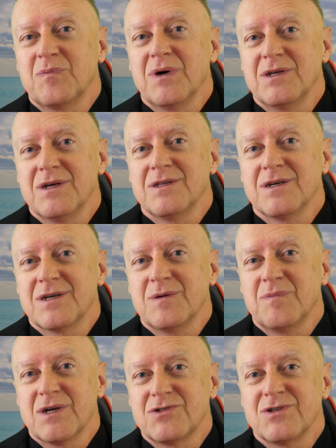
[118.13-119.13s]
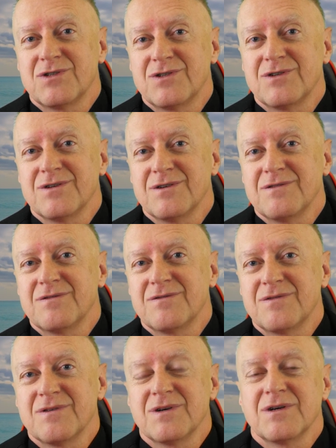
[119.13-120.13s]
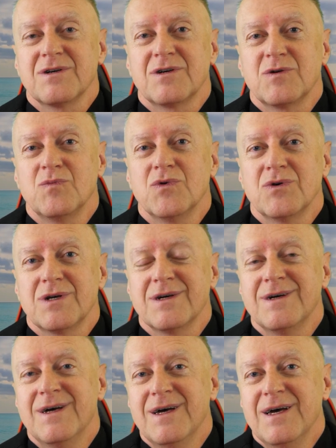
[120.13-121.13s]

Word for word: panienek i patrzeć w chmury